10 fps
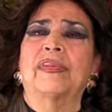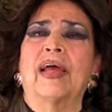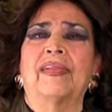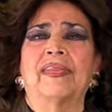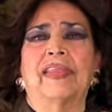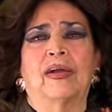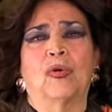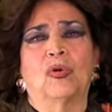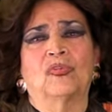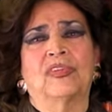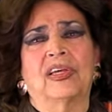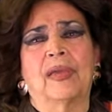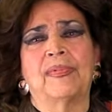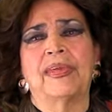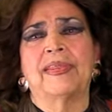tanta cosa
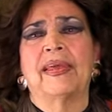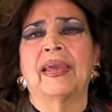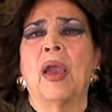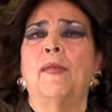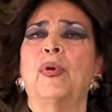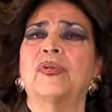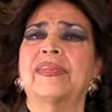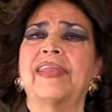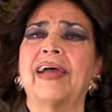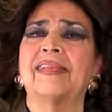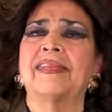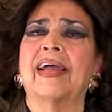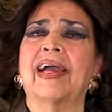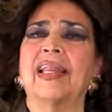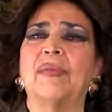que viven, por
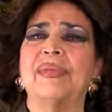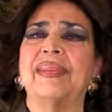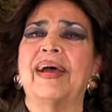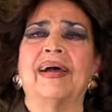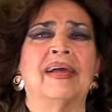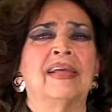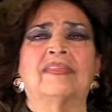tanta calamidad,